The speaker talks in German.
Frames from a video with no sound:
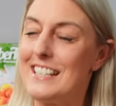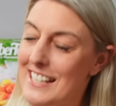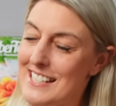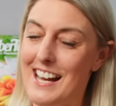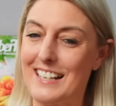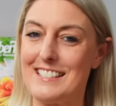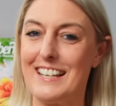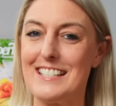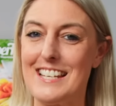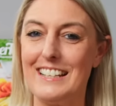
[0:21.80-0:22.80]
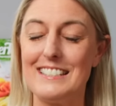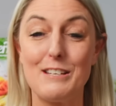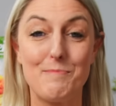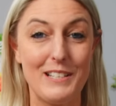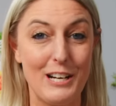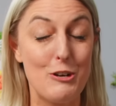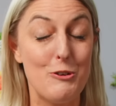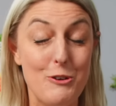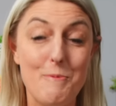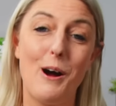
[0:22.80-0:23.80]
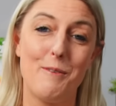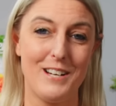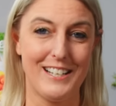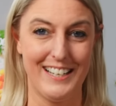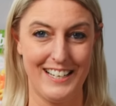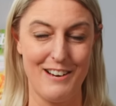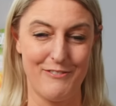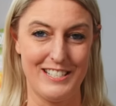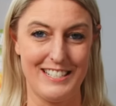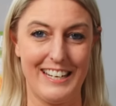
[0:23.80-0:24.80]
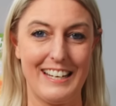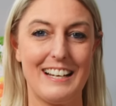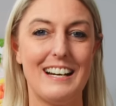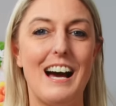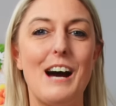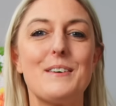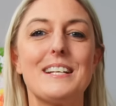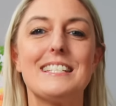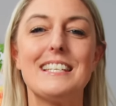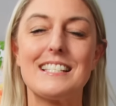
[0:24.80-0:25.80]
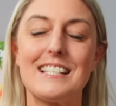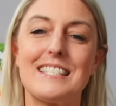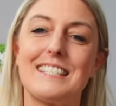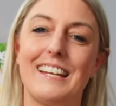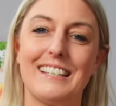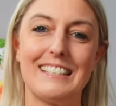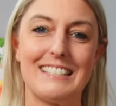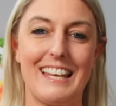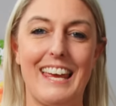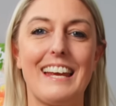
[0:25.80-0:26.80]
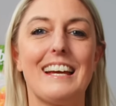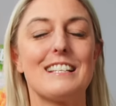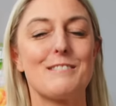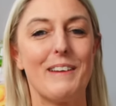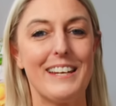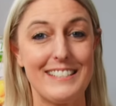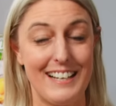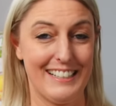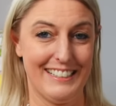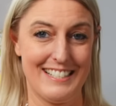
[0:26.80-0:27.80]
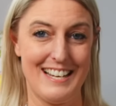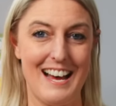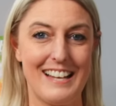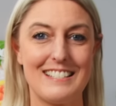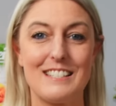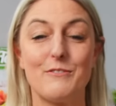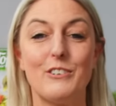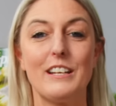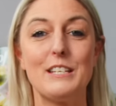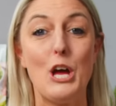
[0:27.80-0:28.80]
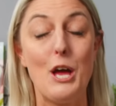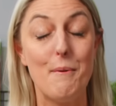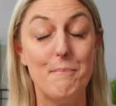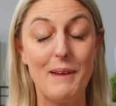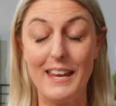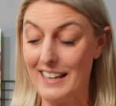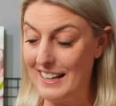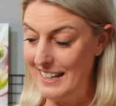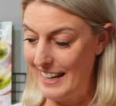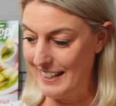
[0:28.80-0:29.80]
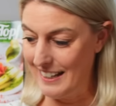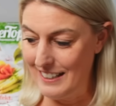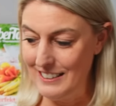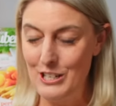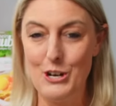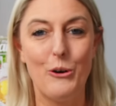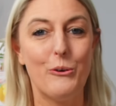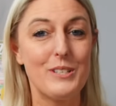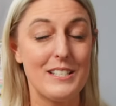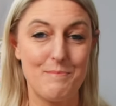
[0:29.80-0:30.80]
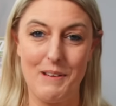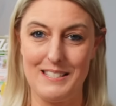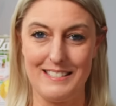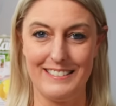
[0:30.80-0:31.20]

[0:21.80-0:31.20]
Ich sag's dir ganz ehrlich, ich bin ja überhaupt gar kein Kaffeetrinker, aber dieses Trendgetränk hat's mir echt angetan. Es ist wirklich mega lecker und das Beste